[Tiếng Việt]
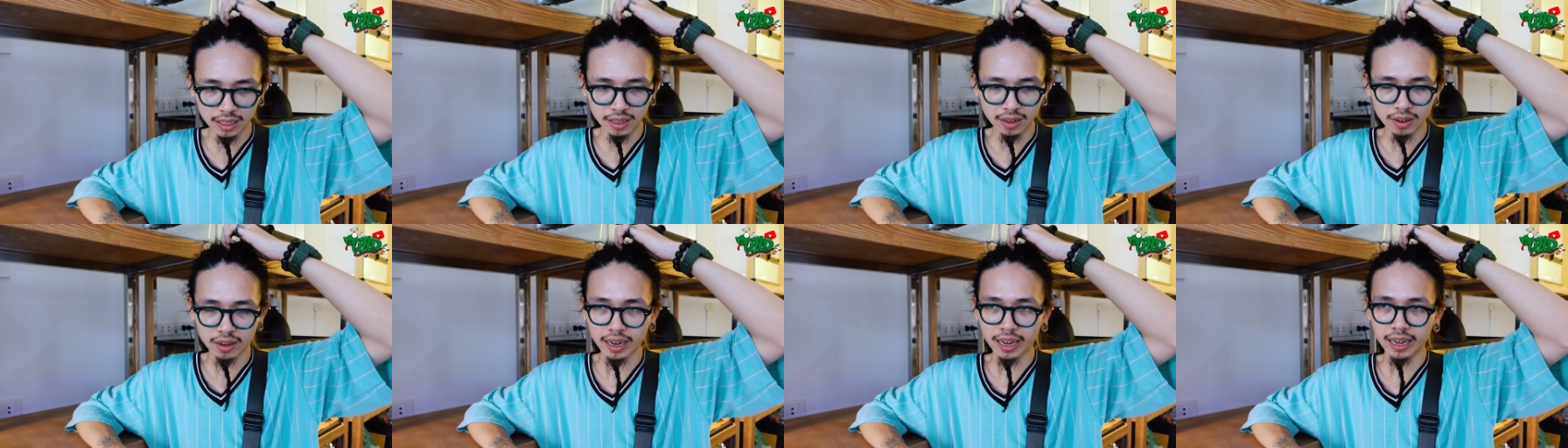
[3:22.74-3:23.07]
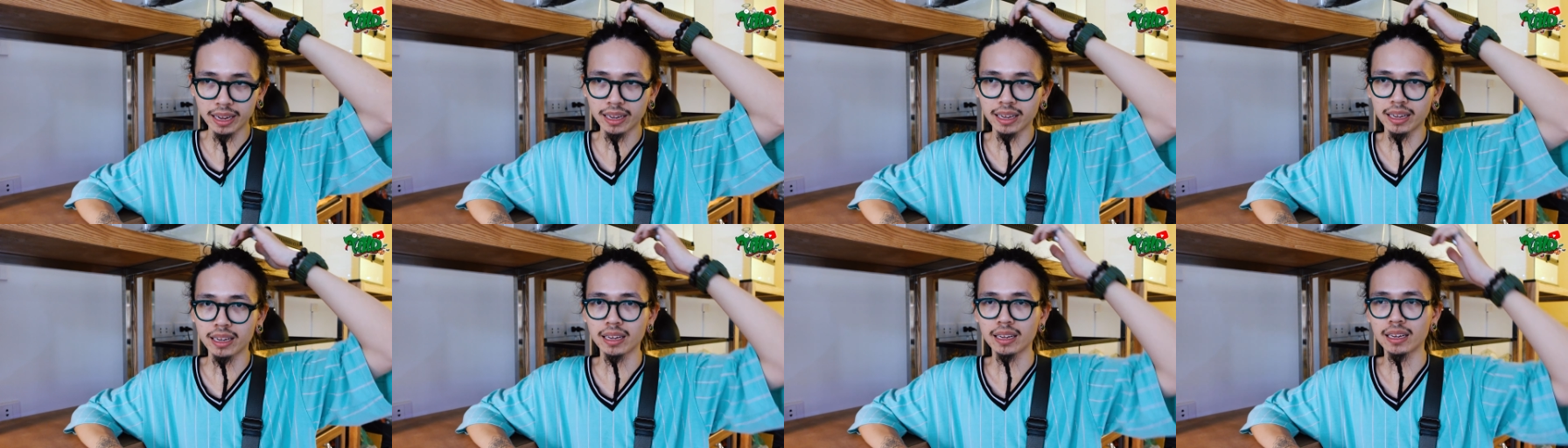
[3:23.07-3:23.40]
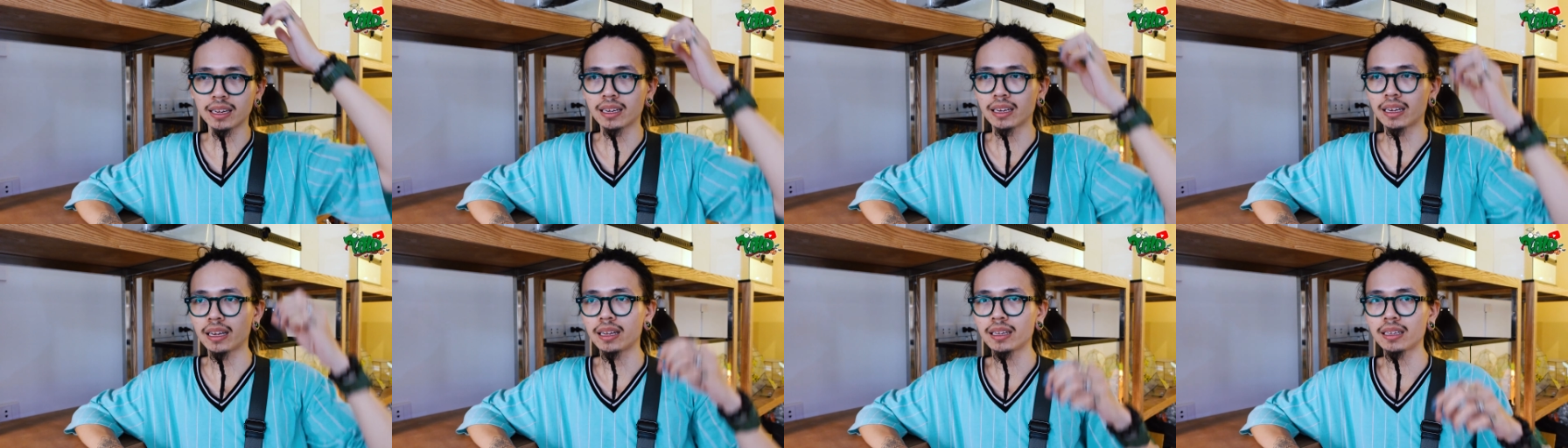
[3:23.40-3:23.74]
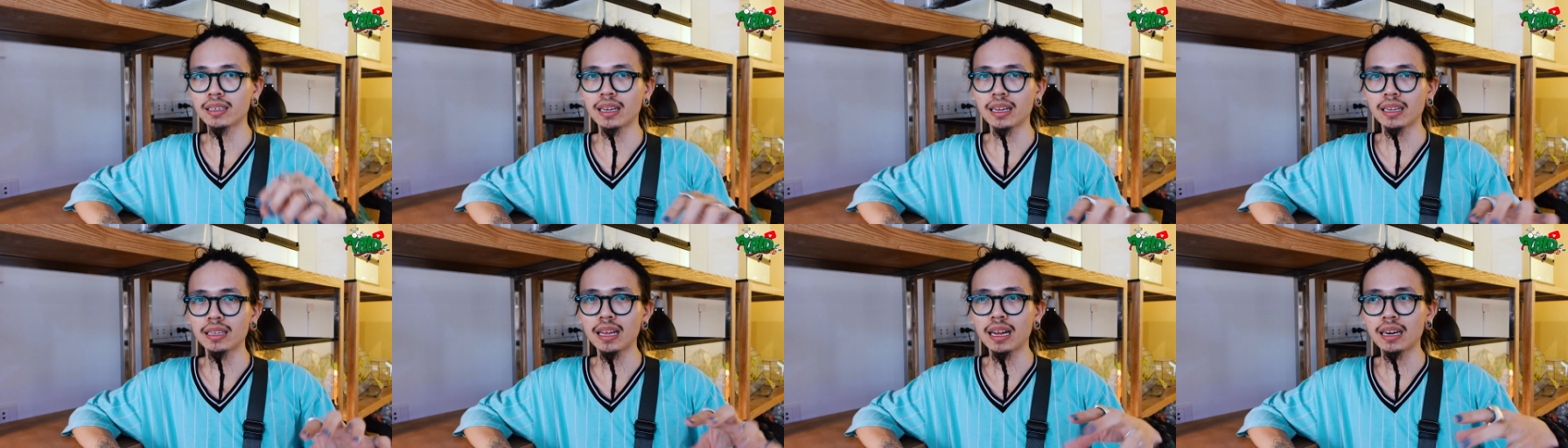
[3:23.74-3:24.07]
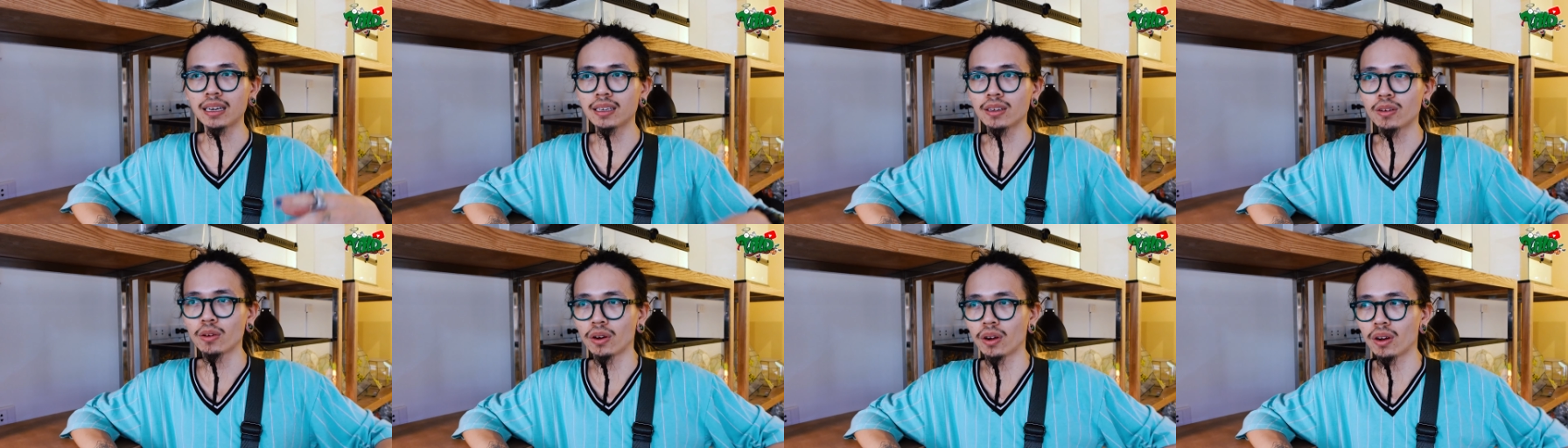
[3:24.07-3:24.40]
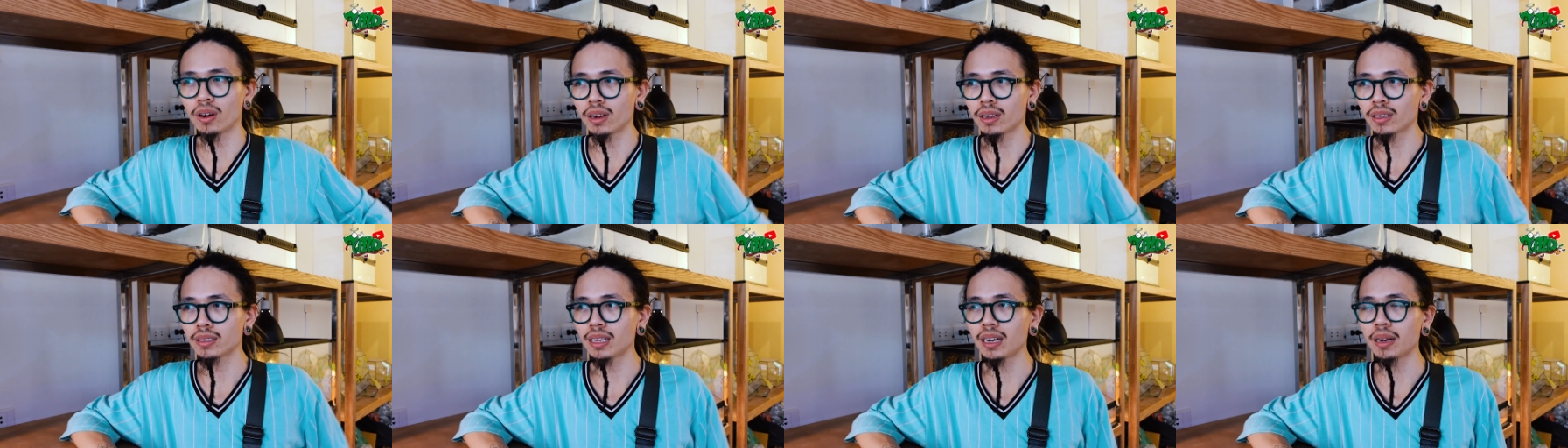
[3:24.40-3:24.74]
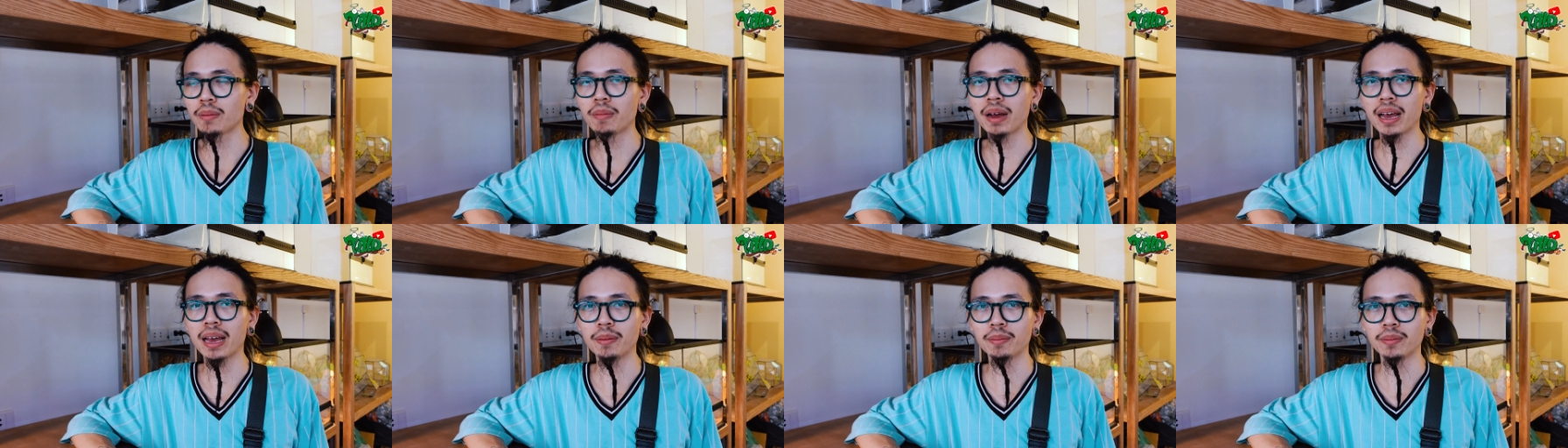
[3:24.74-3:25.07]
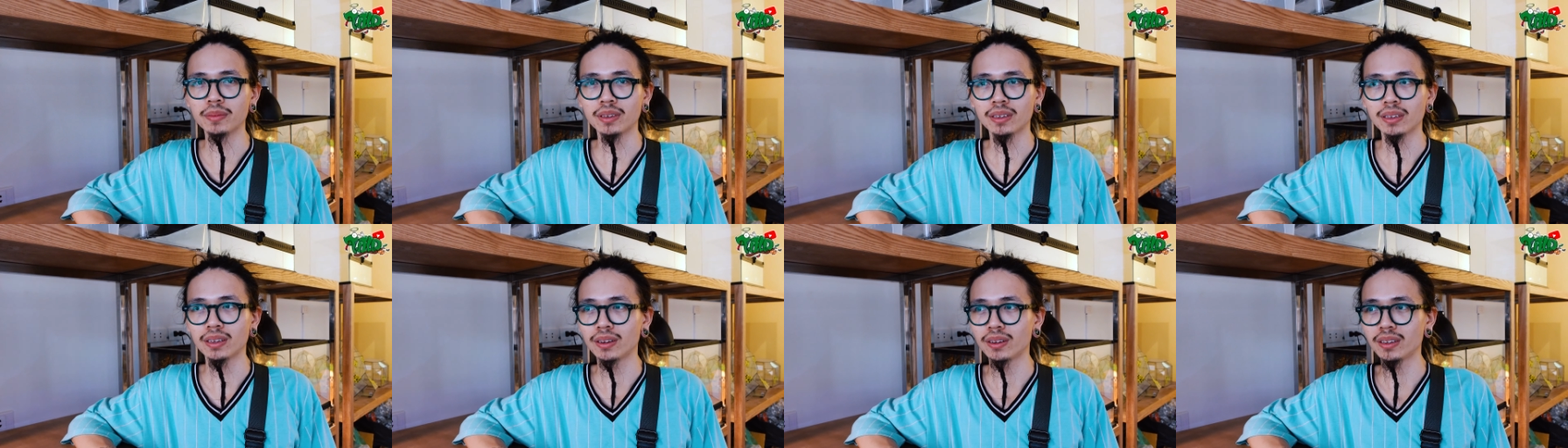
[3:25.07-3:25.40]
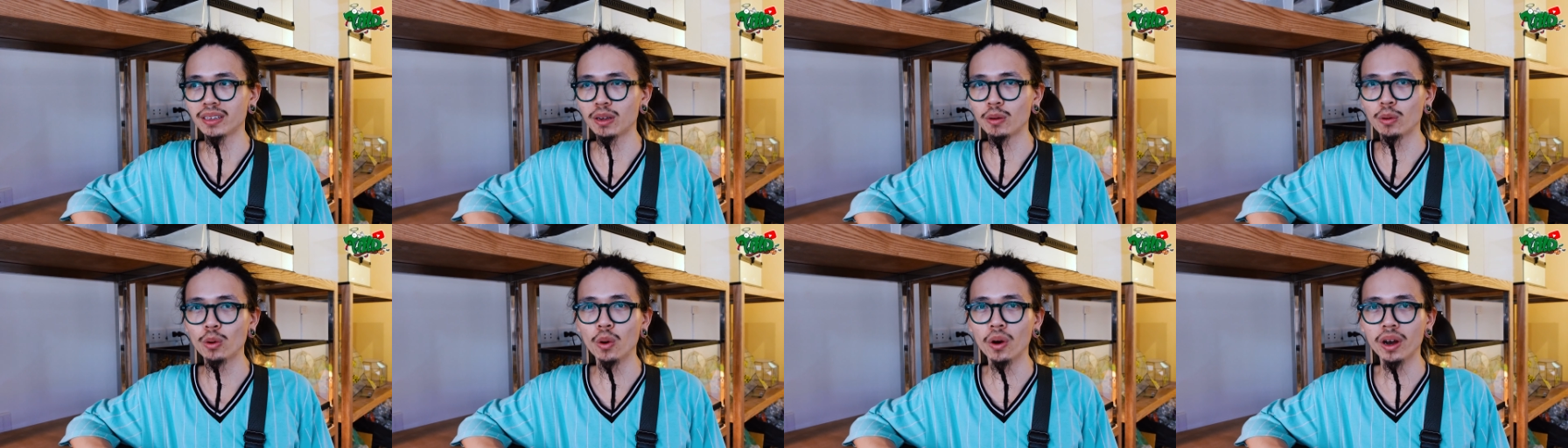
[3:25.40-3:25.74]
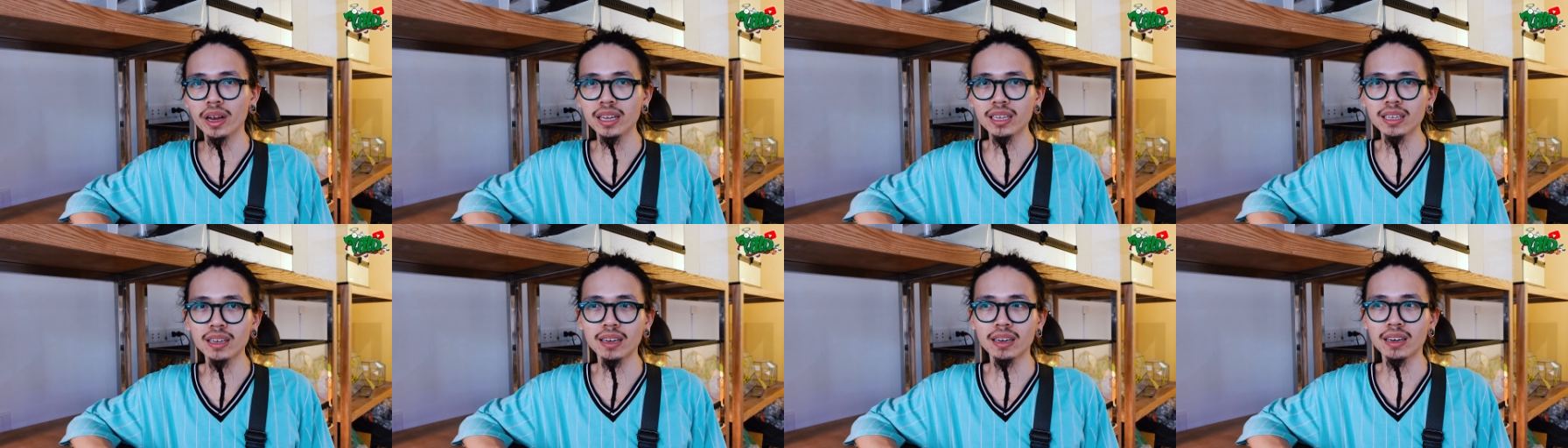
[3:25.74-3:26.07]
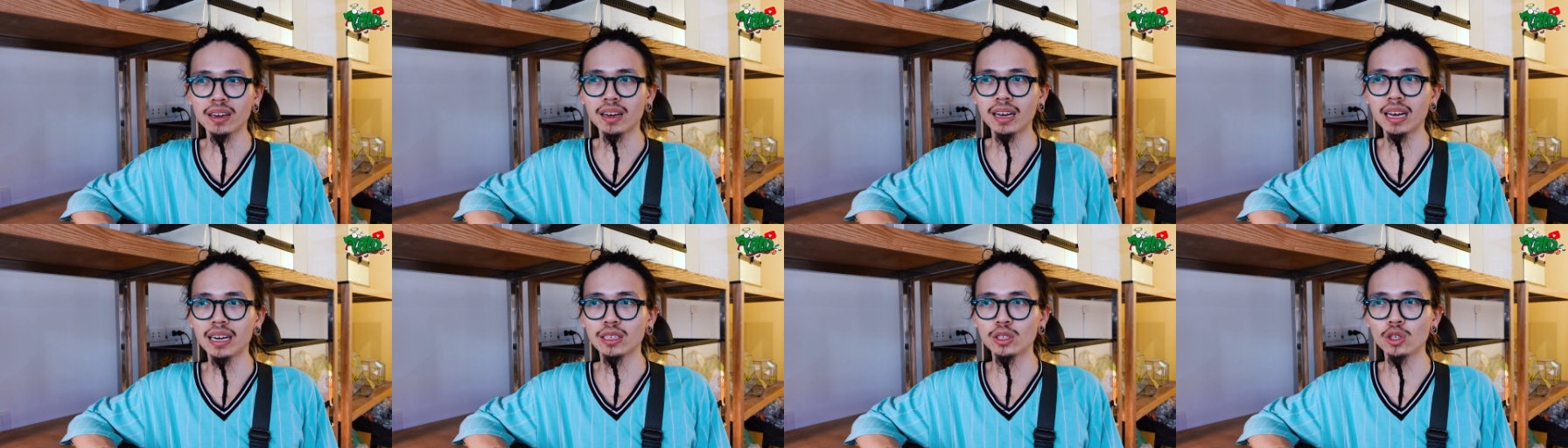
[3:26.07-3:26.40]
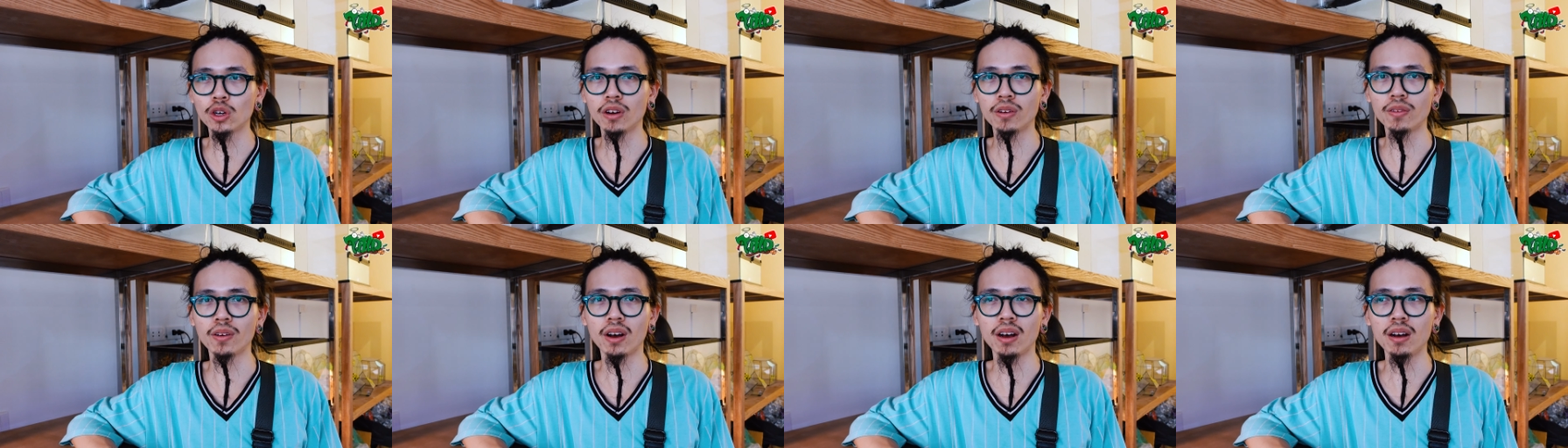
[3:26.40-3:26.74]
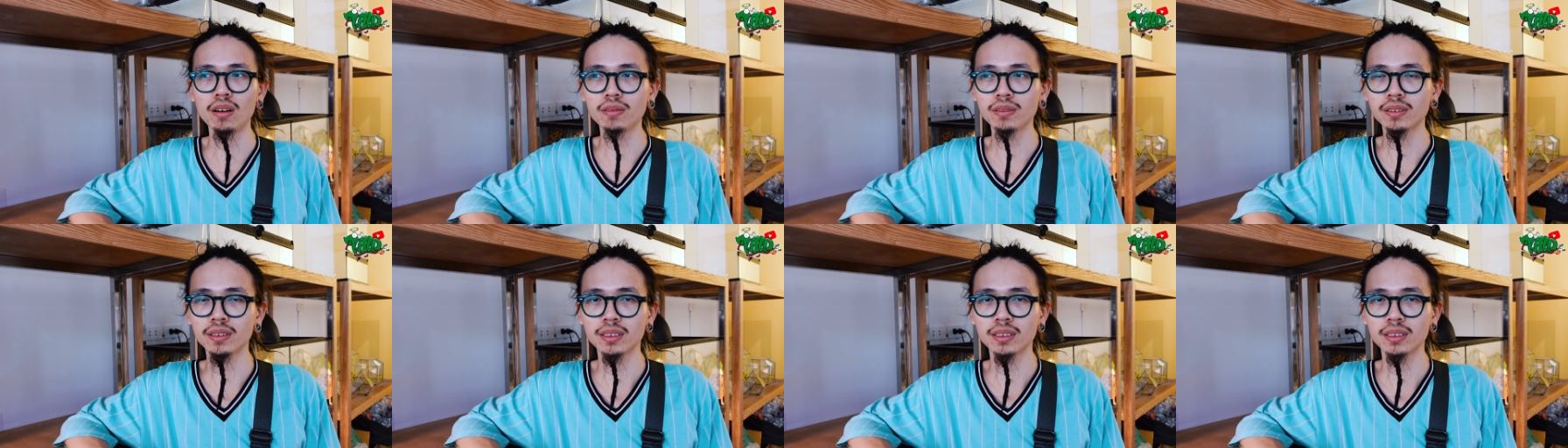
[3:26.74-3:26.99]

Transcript: con này cái thân của nó rất là mềm, nó yếu đuối cho nên nó cần chua vào ốc.